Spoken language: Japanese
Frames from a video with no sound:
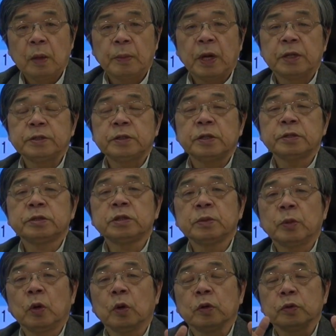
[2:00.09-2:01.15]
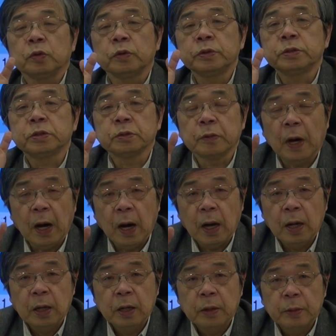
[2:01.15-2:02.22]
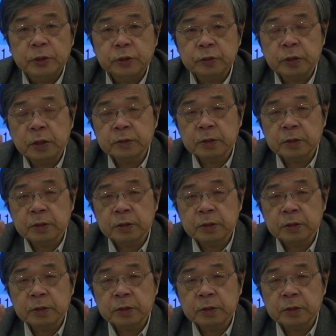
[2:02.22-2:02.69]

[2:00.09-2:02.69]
まあ、いずれにしてもドイツはじゅうね